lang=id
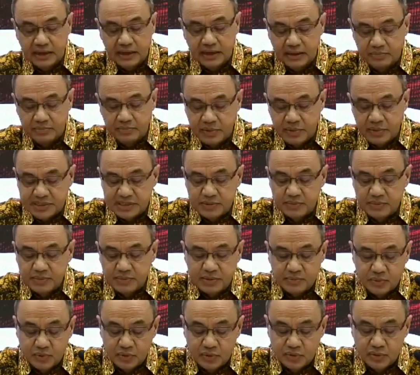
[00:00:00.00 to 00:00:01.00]
plus 90
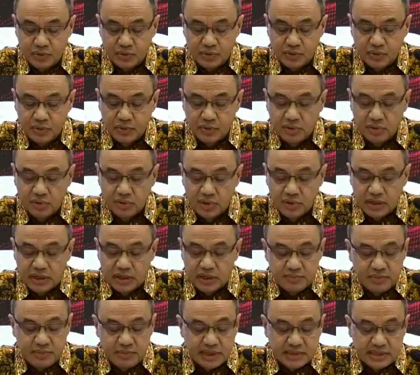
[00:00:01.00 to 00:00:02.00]

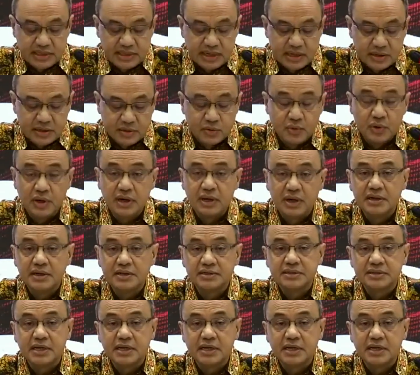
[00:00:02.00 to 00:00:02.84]
532 135